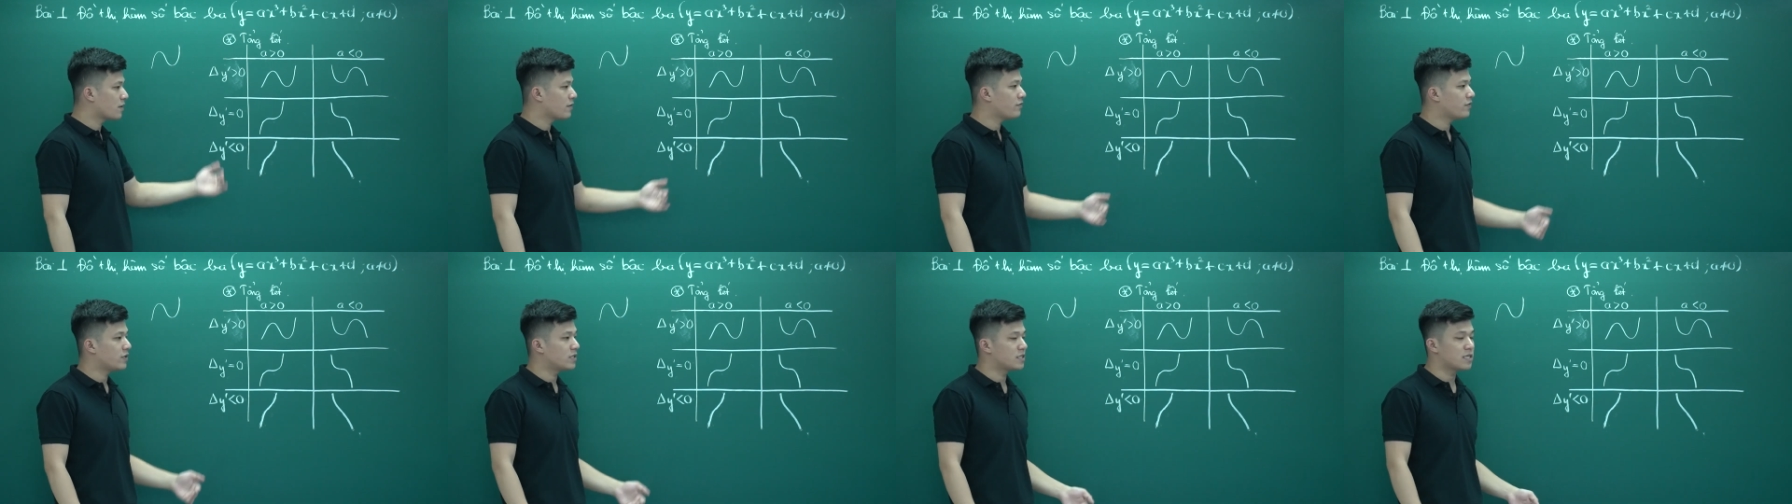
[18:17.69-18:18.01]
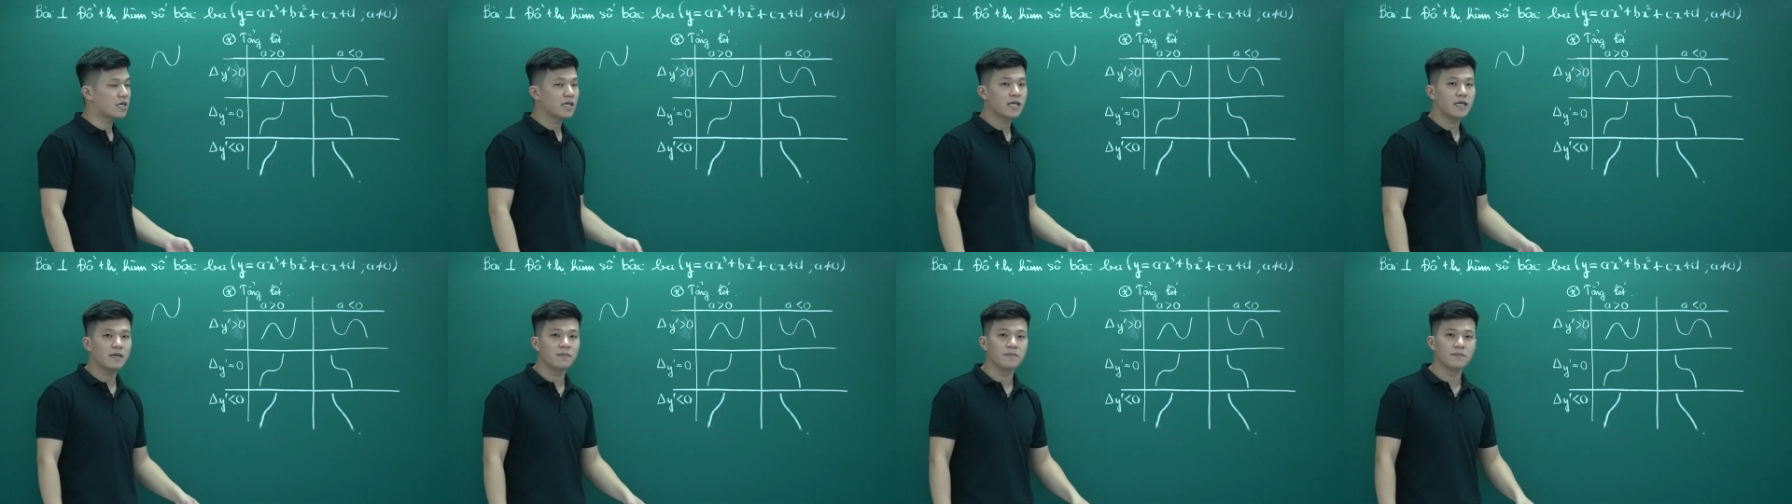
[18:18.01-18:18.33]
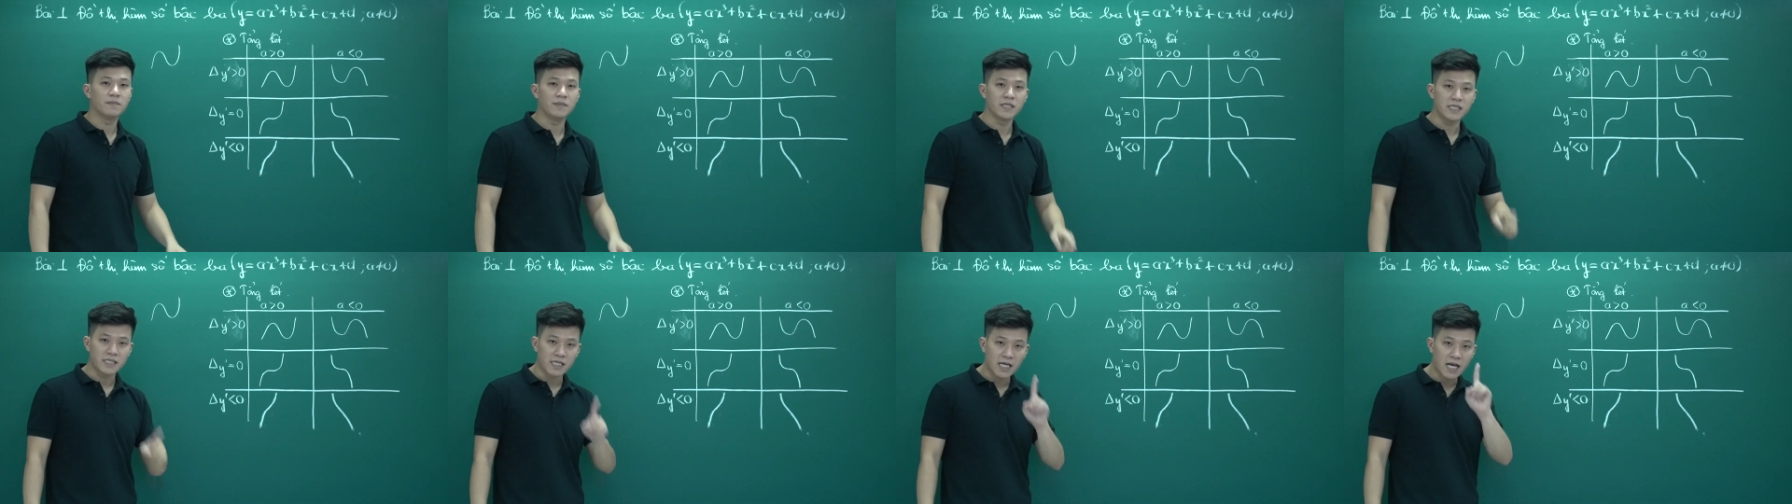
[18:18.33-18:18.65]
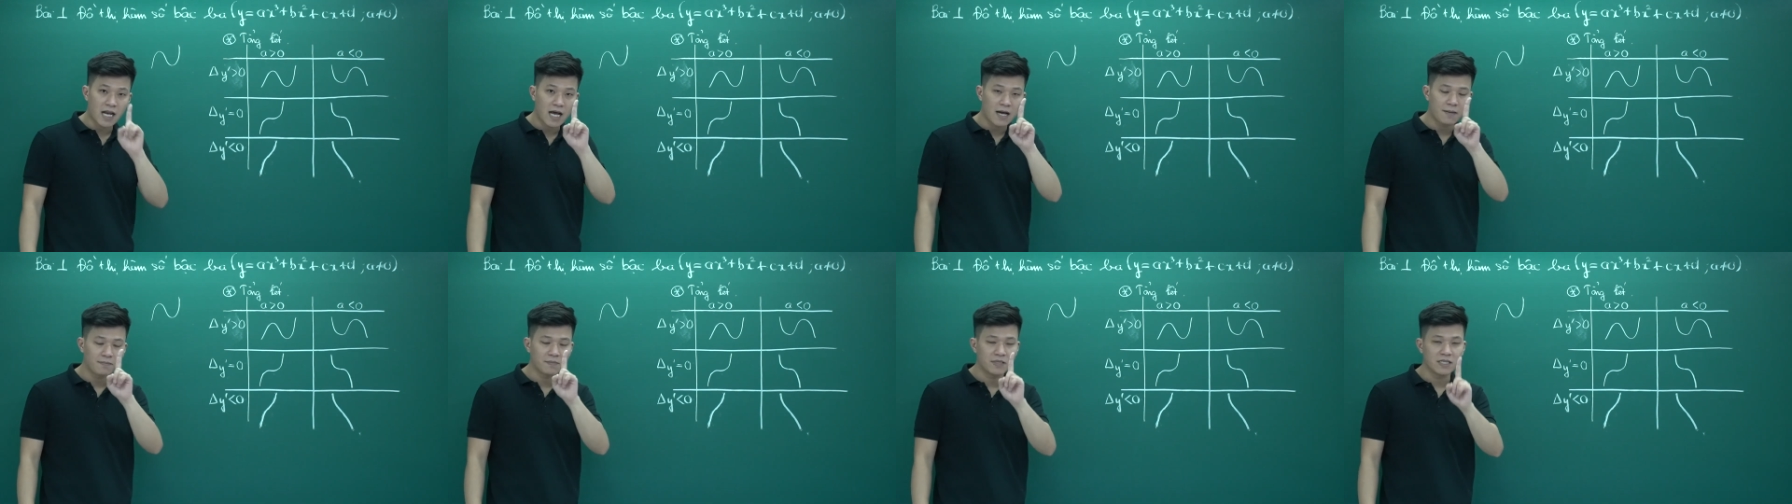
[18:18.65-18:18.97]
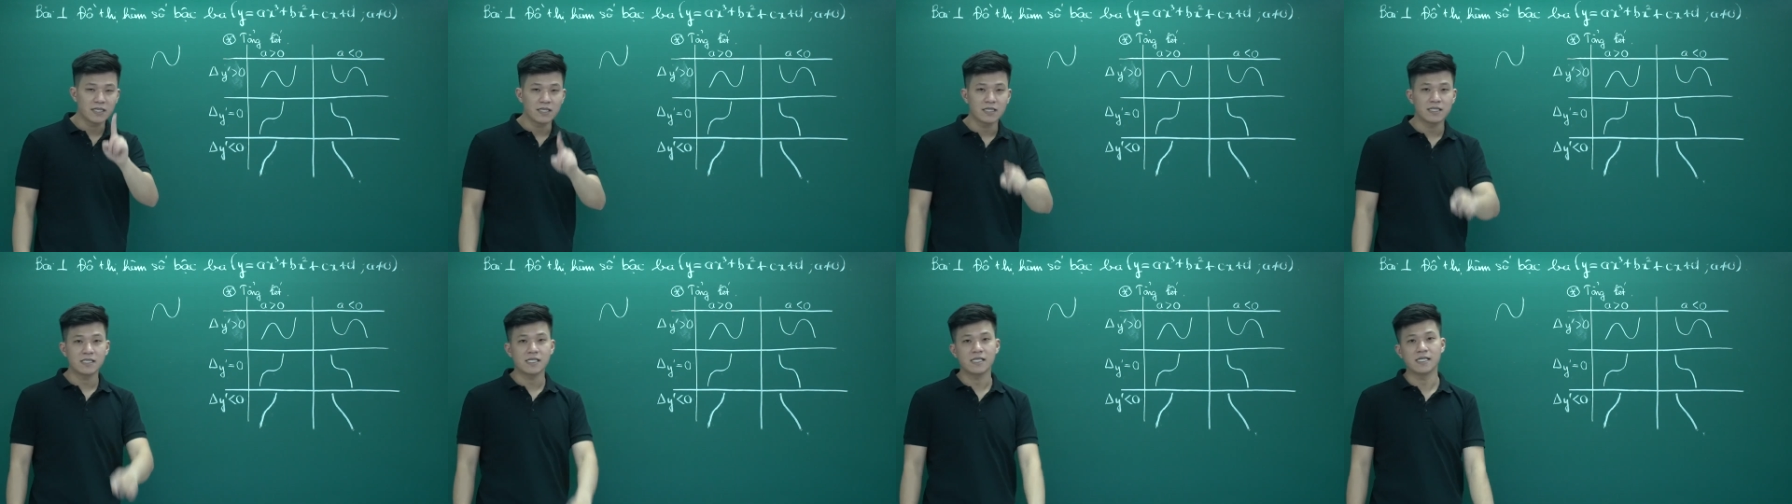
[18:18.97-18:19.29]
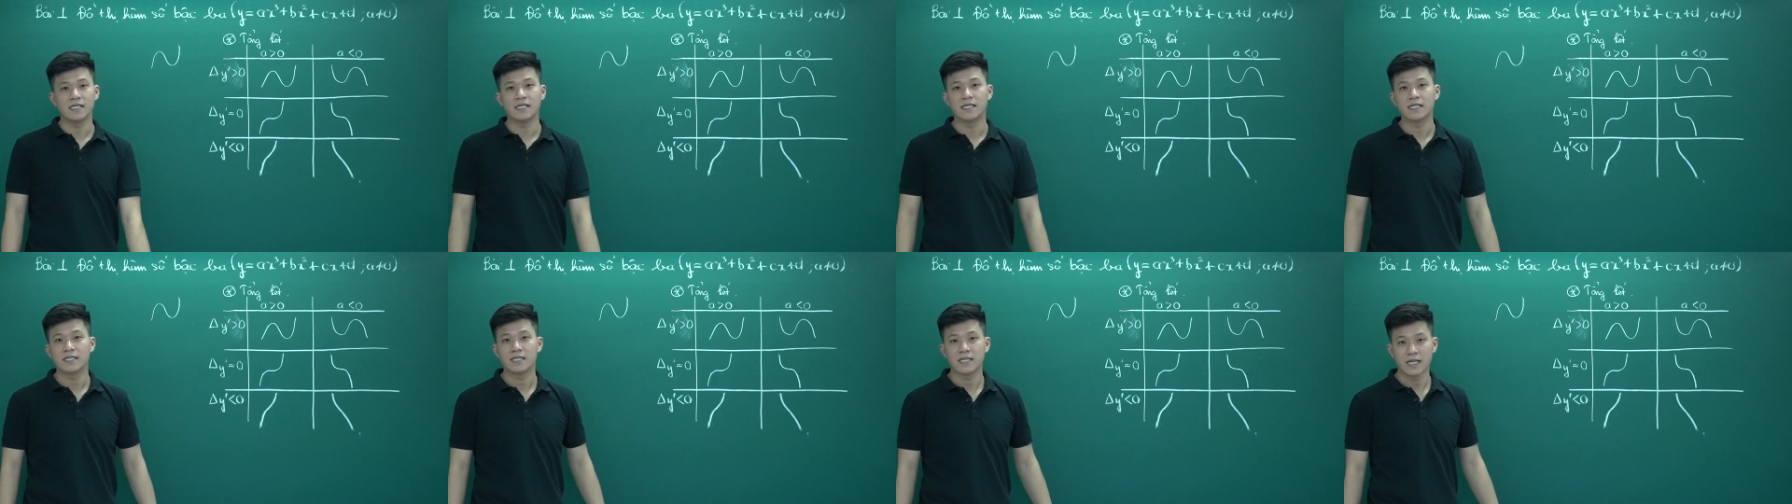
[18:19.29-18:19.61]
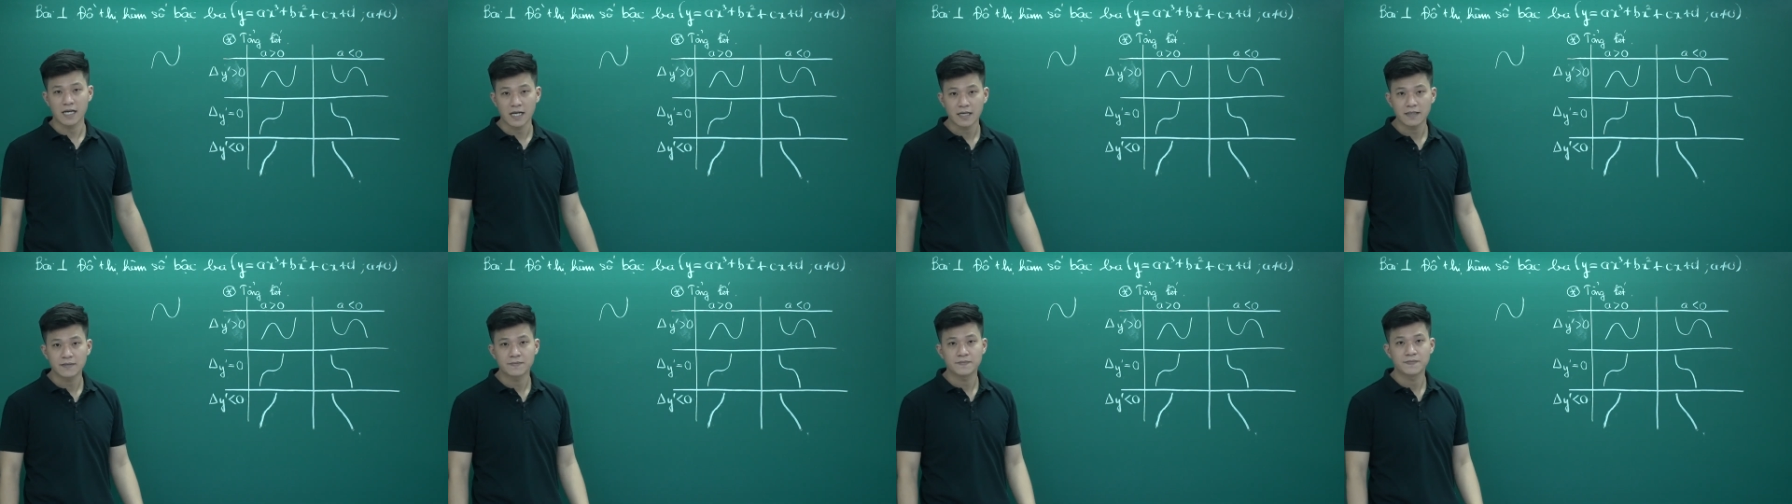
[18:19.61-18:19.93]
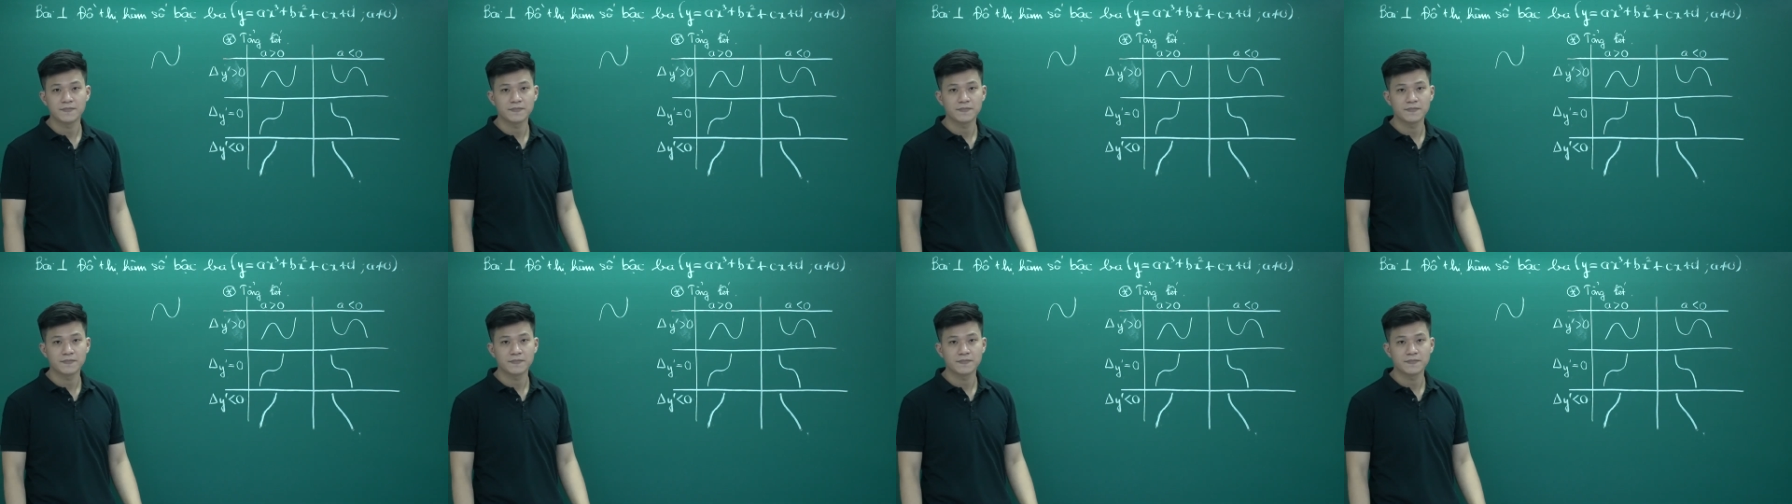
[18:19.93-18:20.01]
cái phần trắc nghiệm mình sẽ làm những cái gì nhá